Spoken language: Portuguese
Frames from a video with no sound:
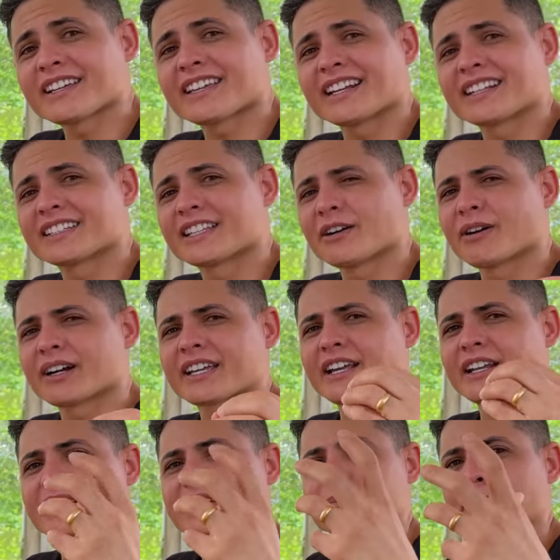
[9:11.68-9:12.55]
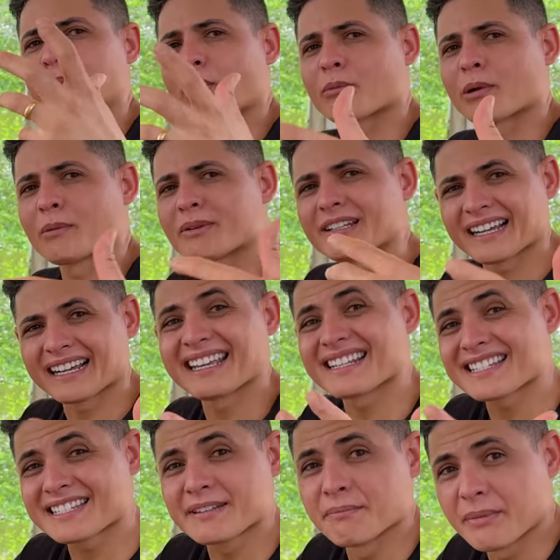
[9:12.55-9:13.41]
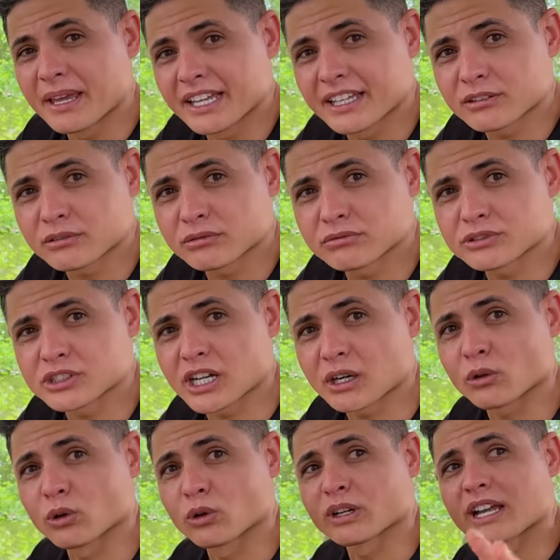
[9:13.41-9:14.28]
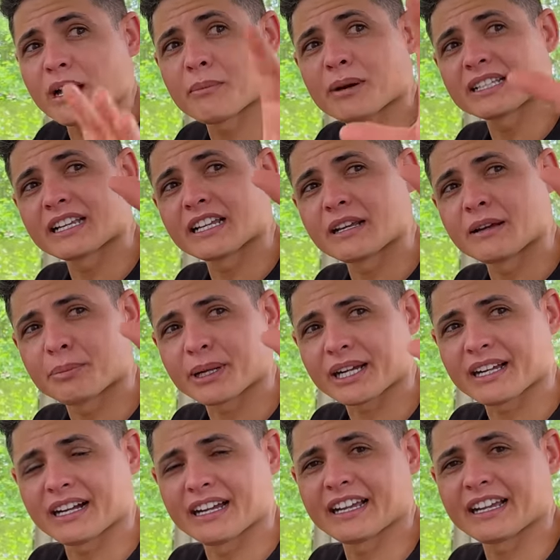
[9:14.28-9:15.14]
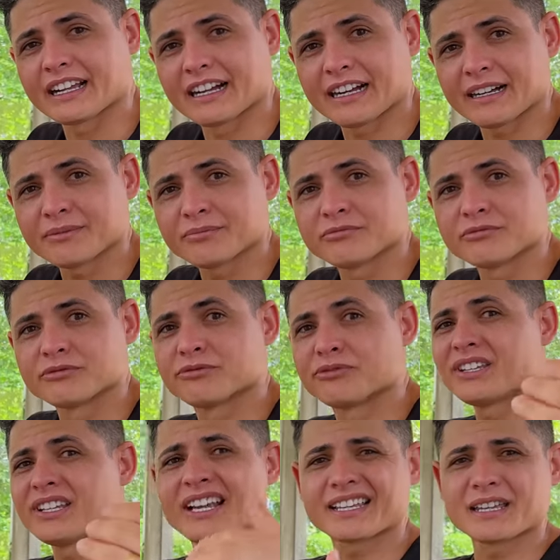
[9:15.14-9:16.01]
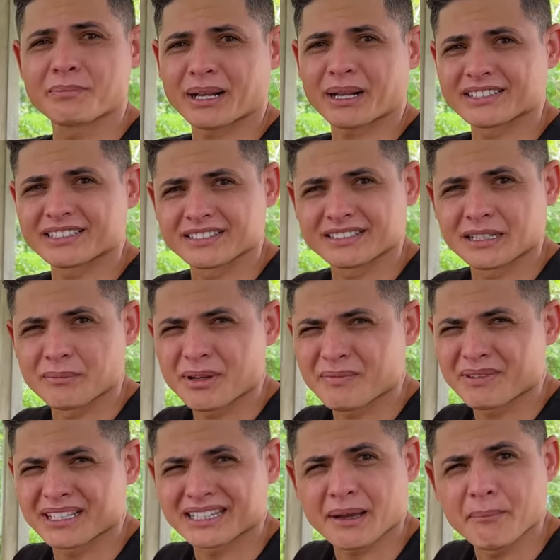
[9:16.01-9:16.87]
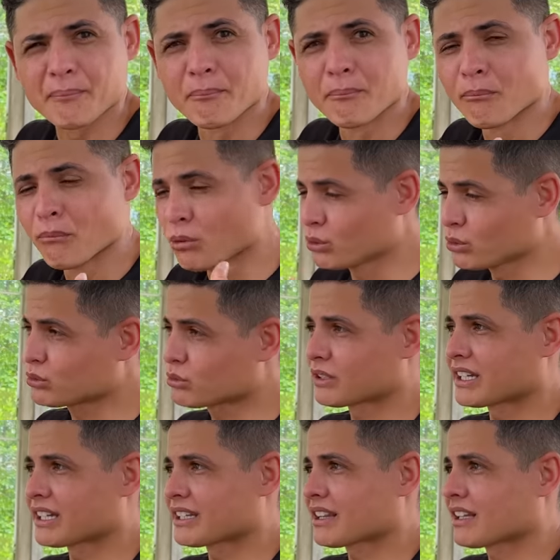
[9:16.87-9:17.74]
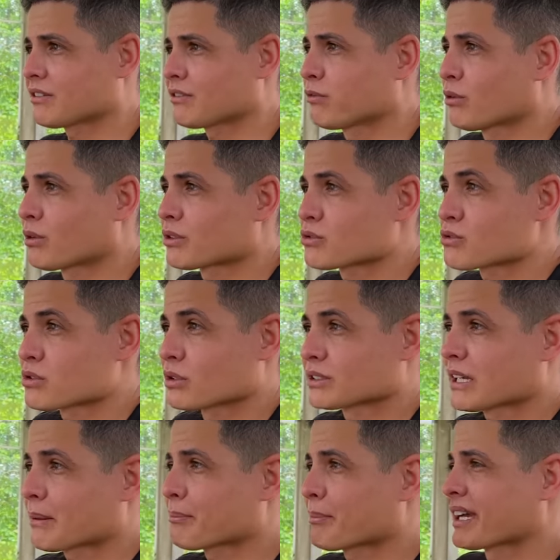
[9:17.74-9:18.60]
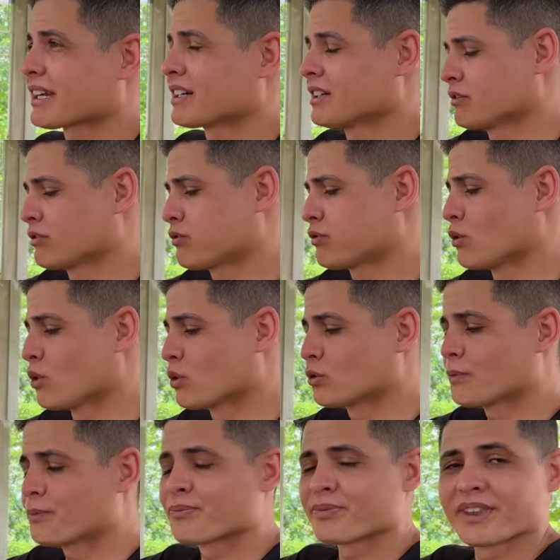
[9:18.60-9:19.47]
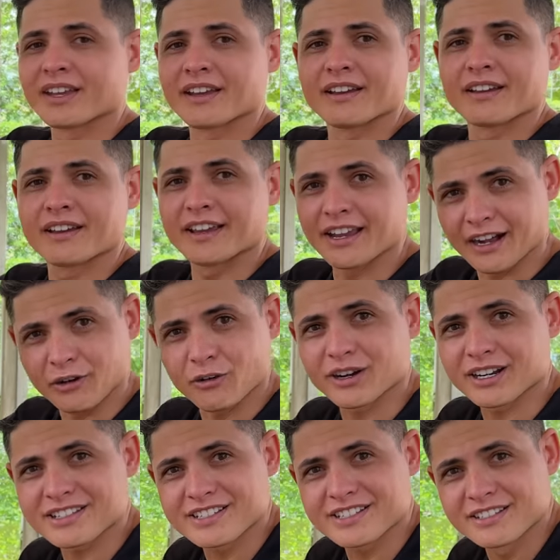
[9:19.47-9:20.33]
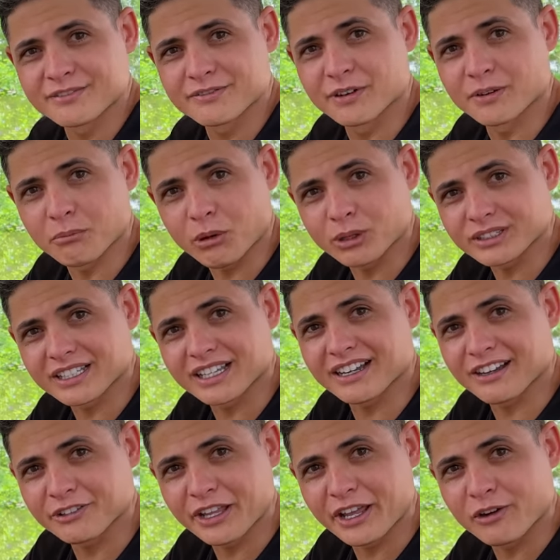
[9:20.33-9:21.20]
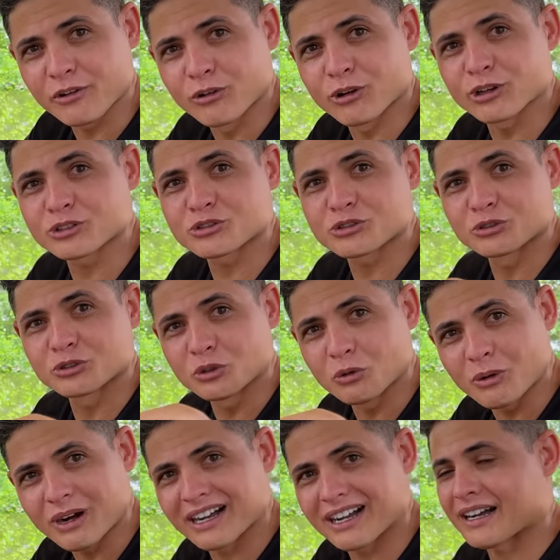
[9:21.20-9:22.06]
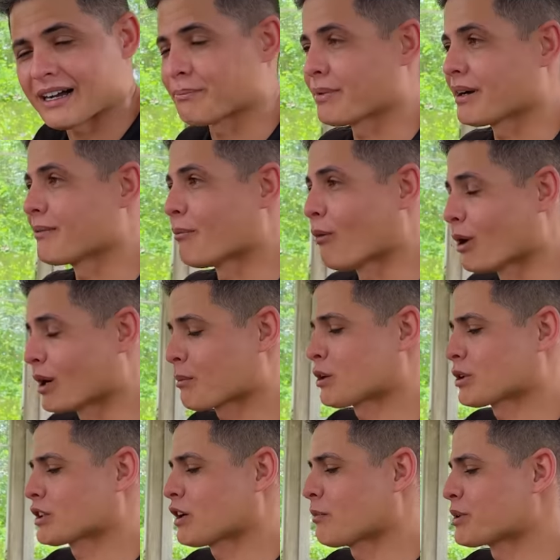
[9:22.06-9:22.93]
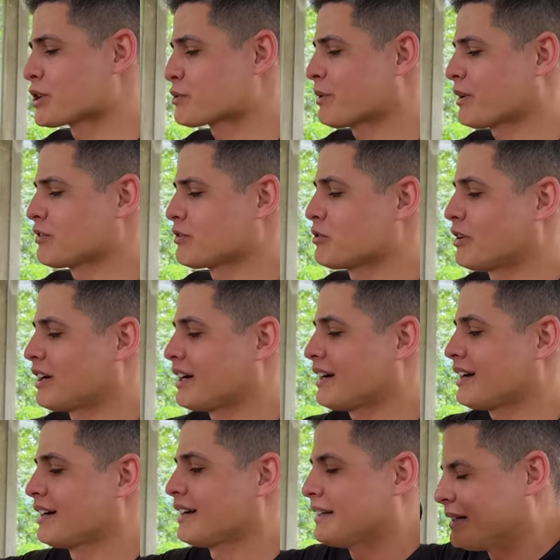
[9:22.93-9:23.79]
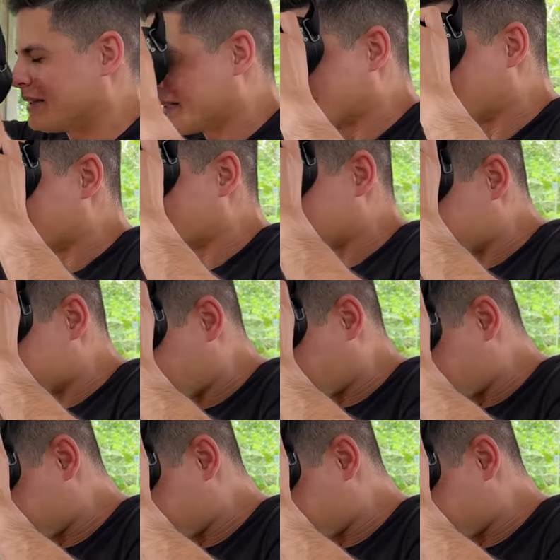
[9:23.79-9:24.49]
que ele deu aquele problema de aquecimento, já coloquei a bateria para carregar, vim aqui para dentro também porque tá muito quente lá fora, o sol tá pegando fogo. E agora sim, vamos botar o negócio no ar, rapaz. Bora botar o bicho para voar e vamos